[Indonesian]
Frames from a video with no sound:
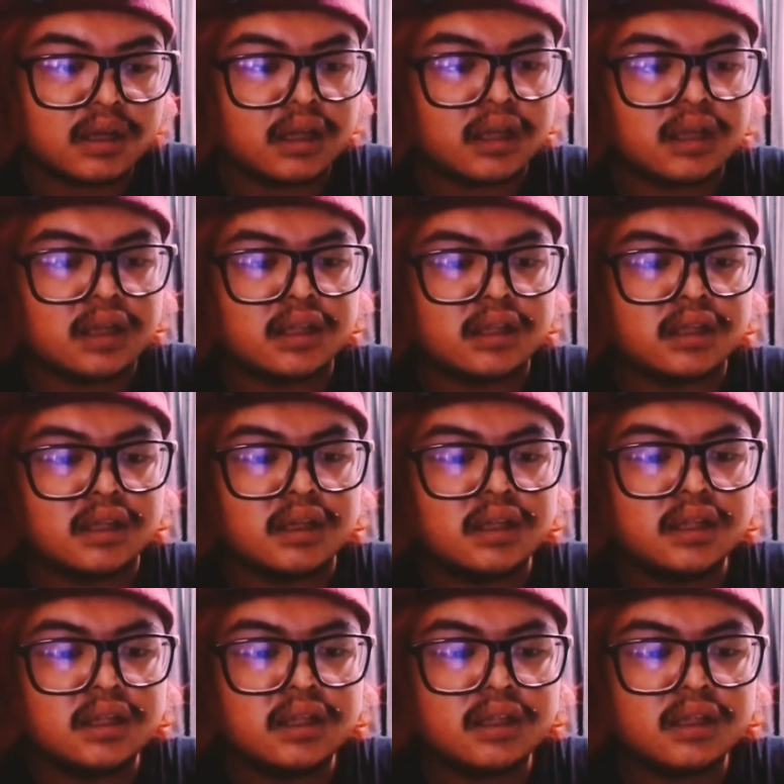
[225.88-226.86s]
nah
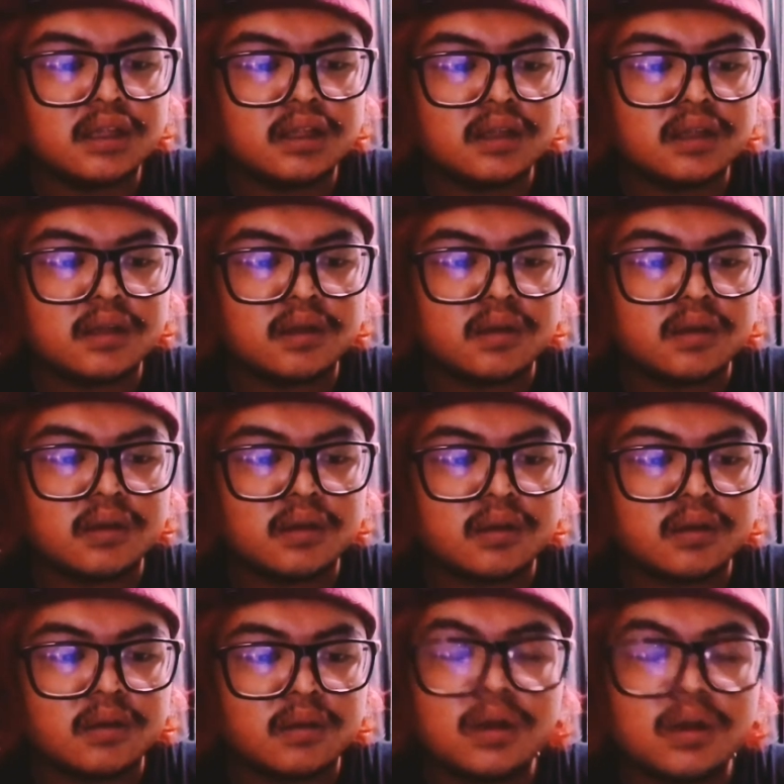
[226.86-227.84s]
jadi
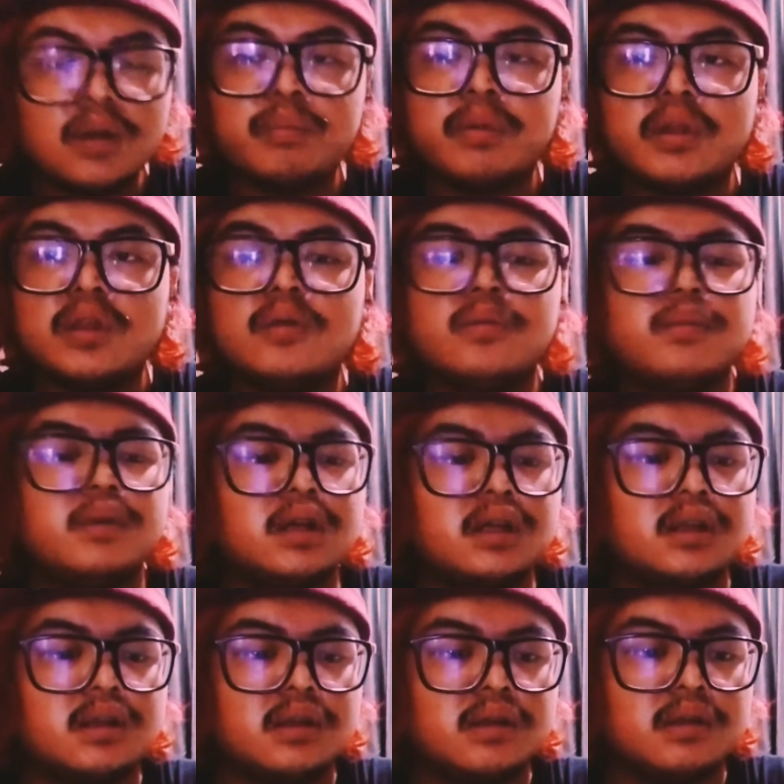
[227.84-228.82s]
gue nih pengen
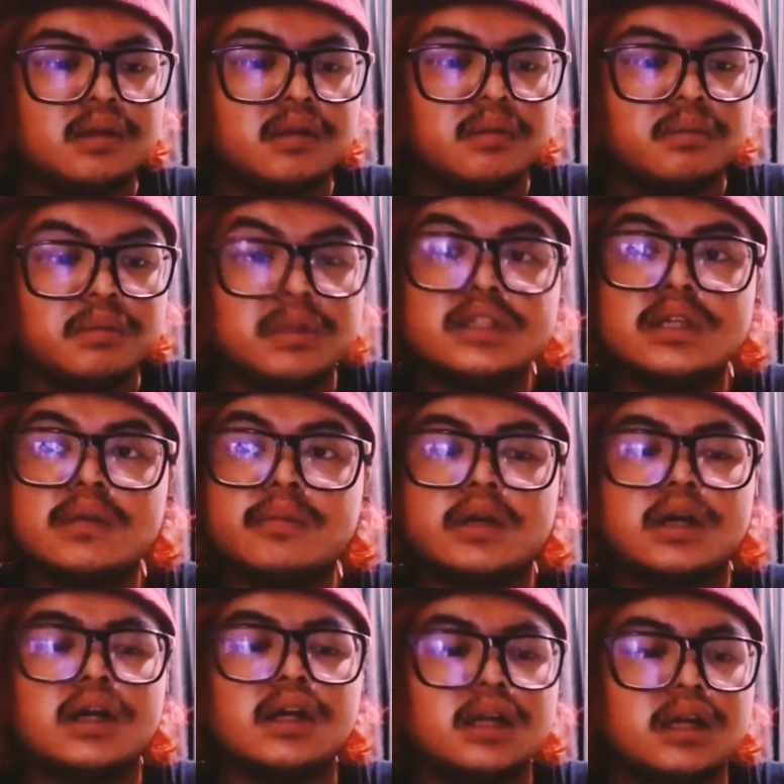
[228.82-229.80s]
nyoba bisa
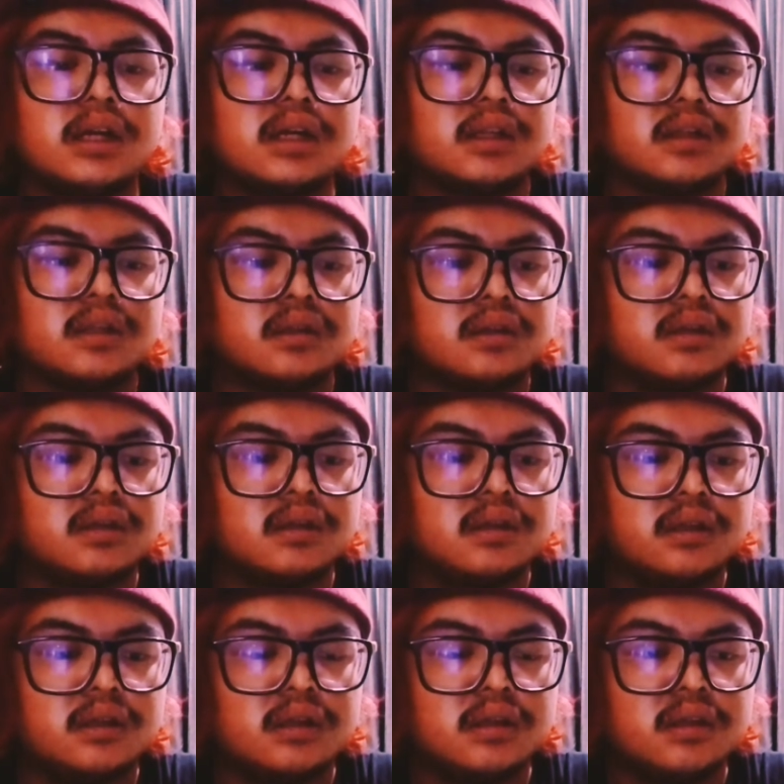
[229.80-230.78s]
apa kagak gitu
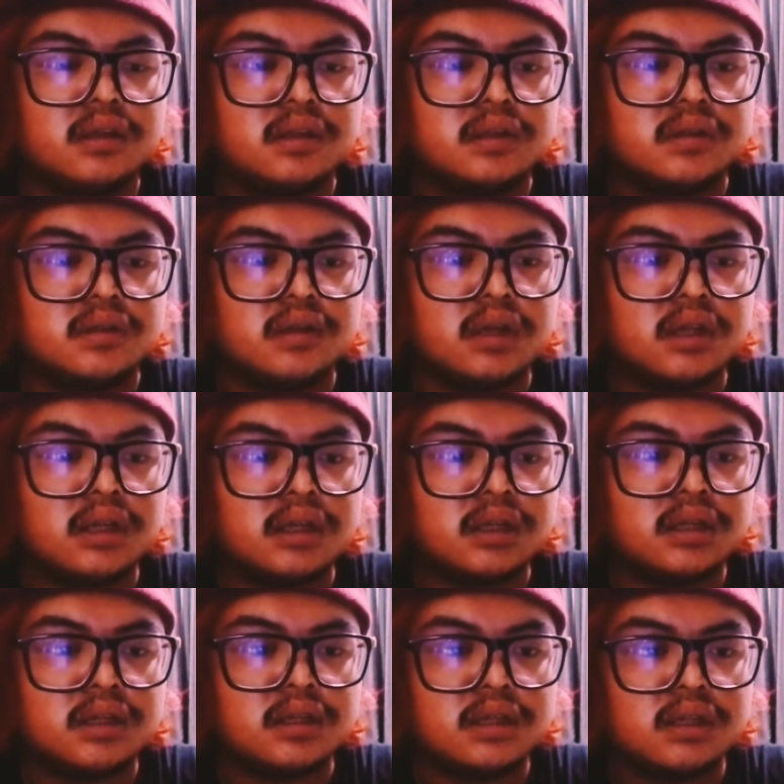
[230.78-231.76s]
kalo kan
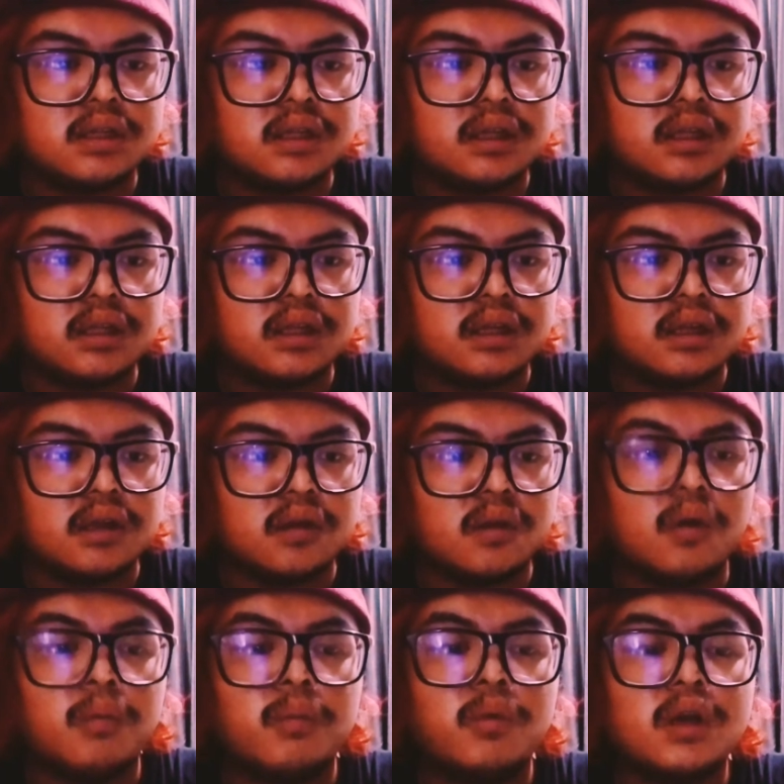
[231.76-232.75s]

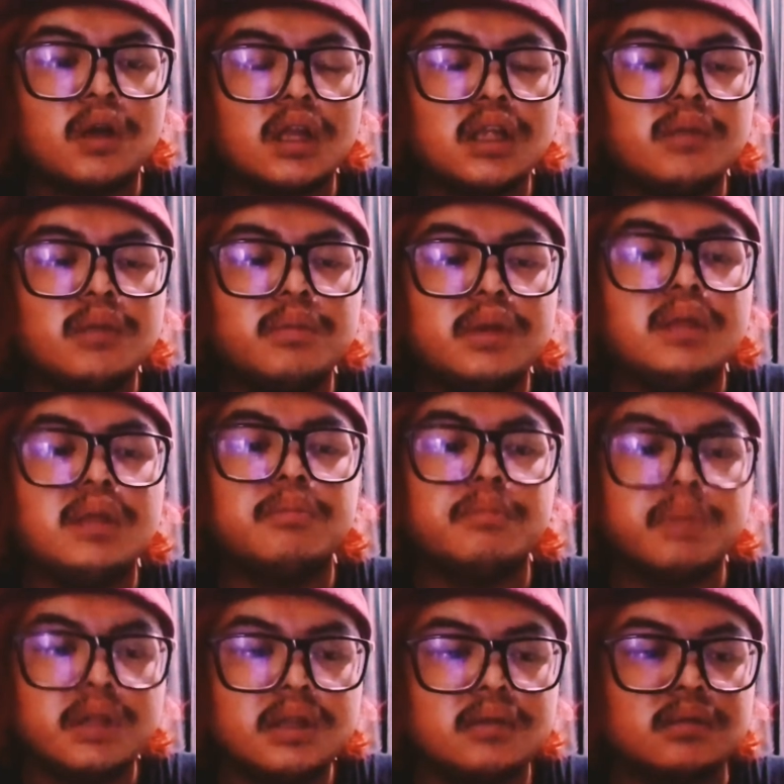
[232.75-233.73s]
ngomongnya aja
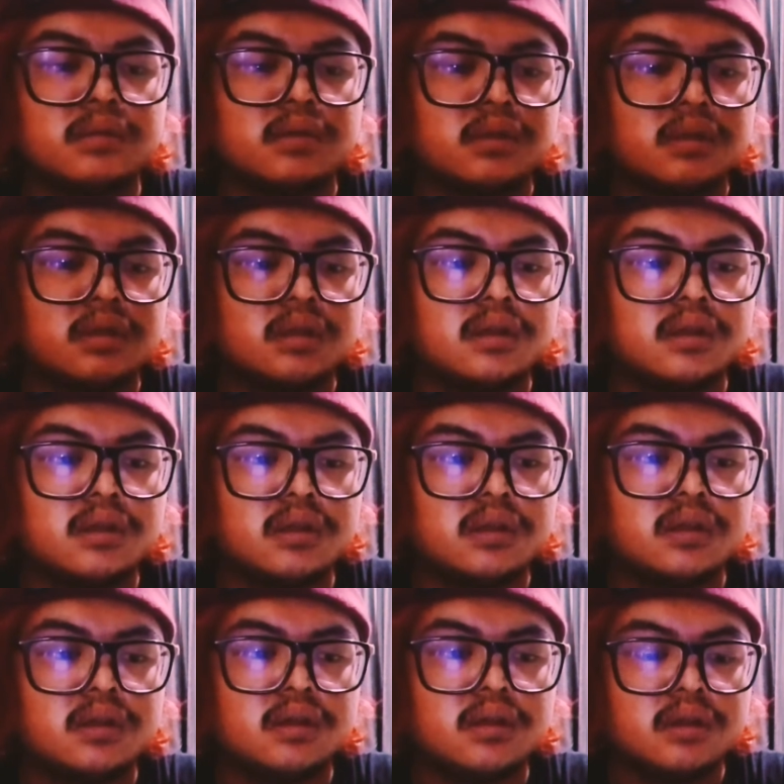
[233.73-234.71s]
belibet nih
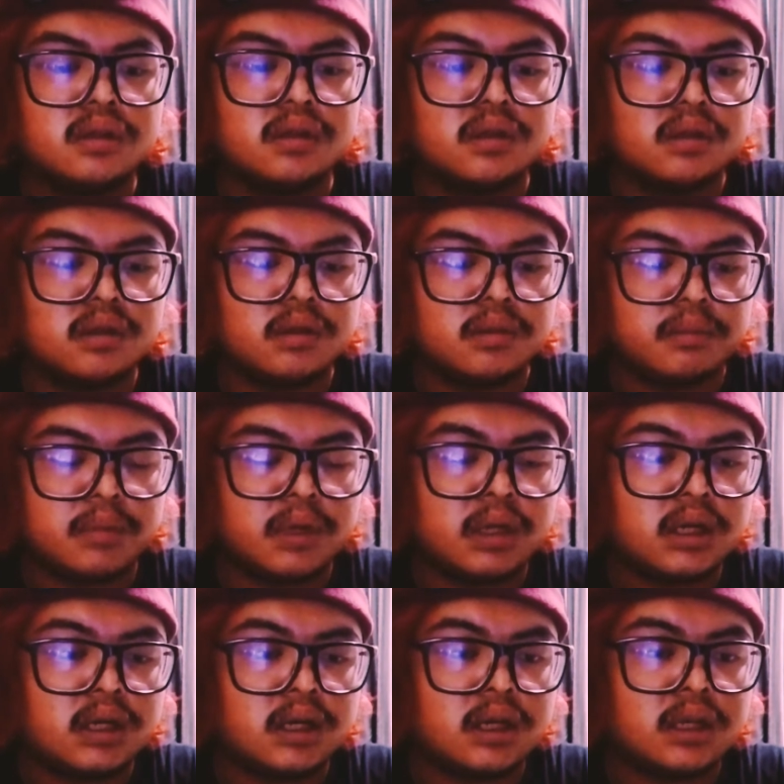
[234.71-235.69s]

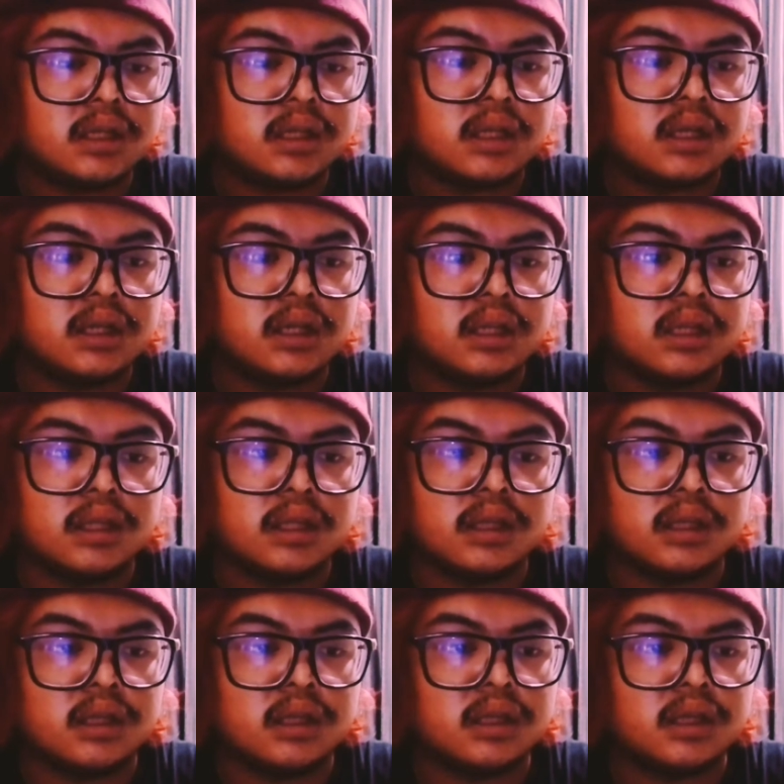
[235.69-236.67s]
mana tadi nih
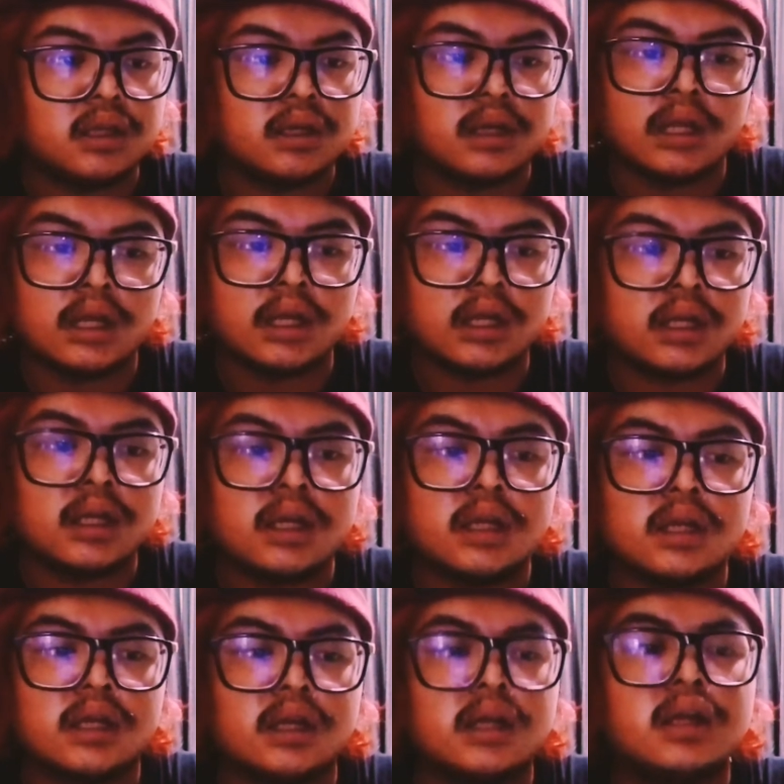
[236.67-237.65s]

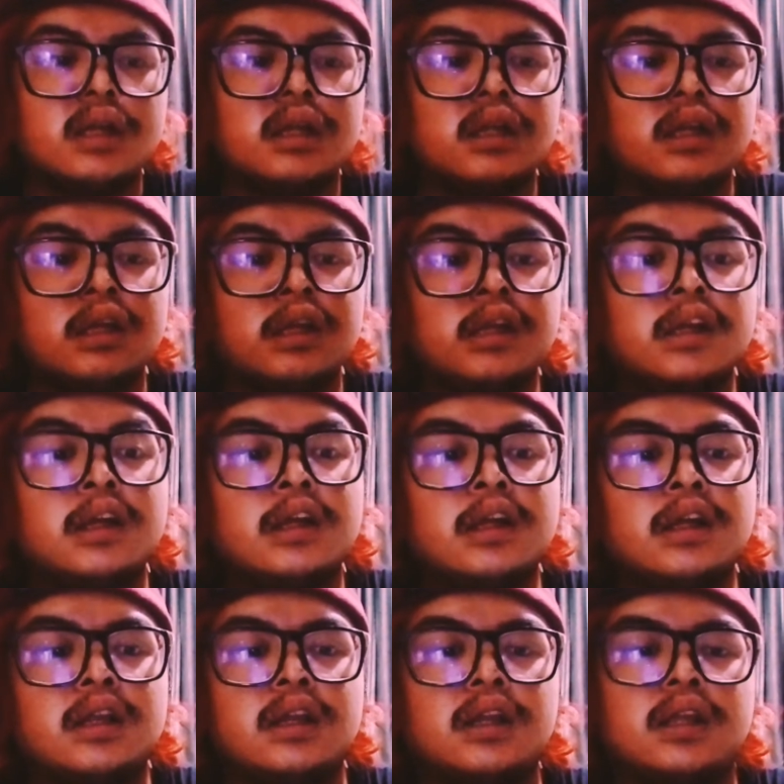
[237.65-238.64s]
nah
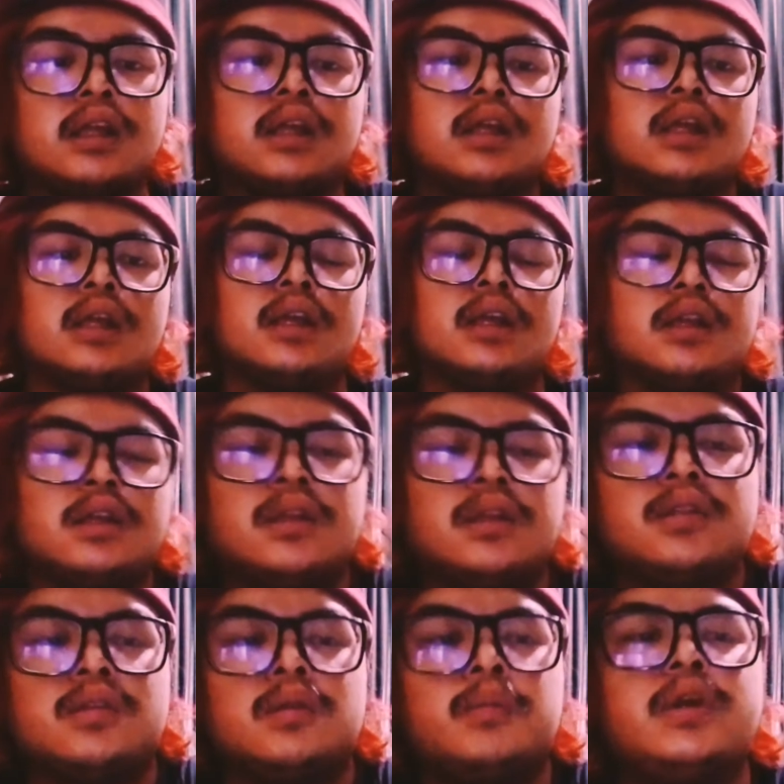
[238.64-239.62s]
nih
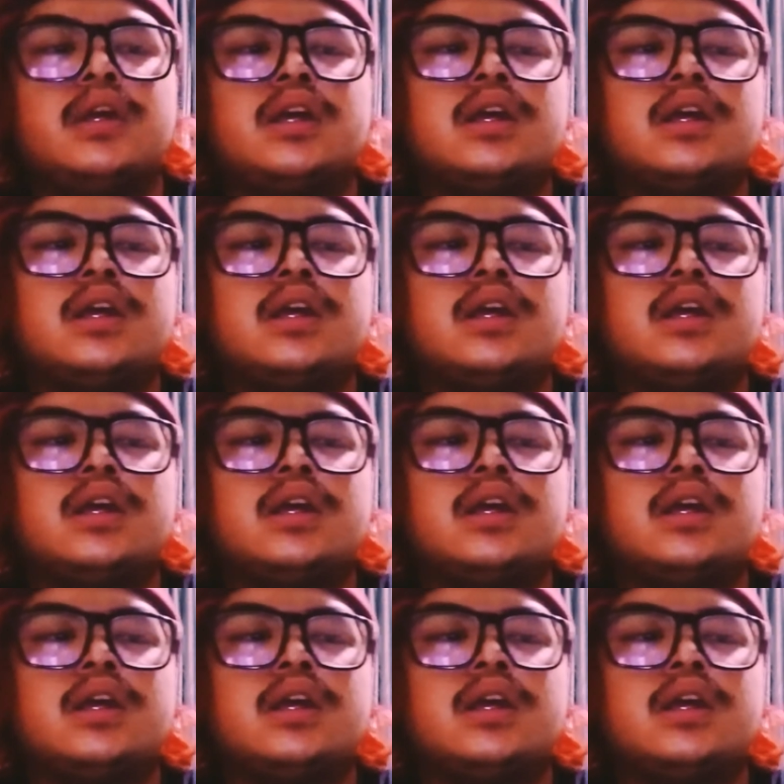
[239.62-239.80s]
coba